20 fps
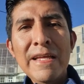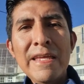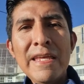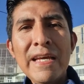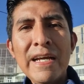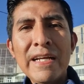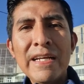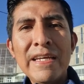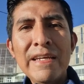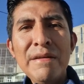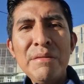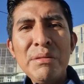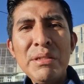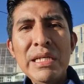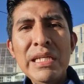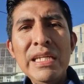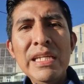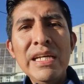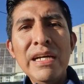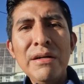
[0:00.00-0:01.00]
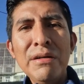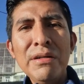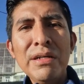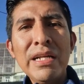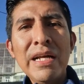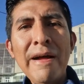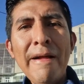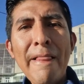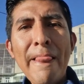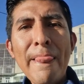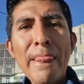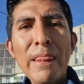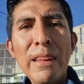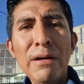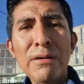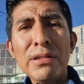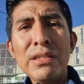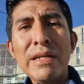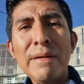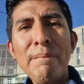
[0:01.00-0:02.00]
Y aquí viene ahora
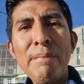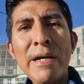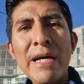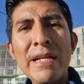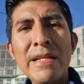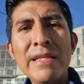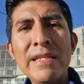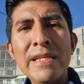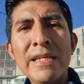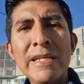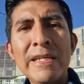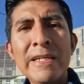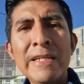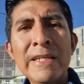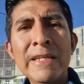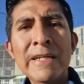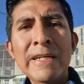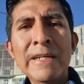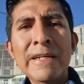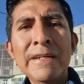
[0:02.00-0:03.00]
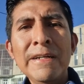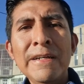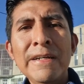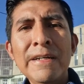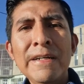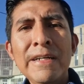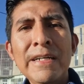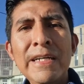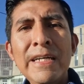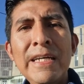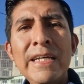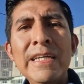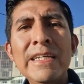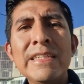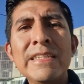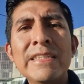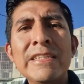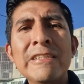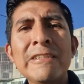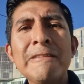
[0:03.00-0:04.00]
la otra parte.
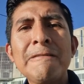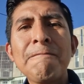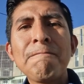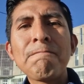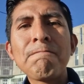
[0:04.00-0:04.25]
Es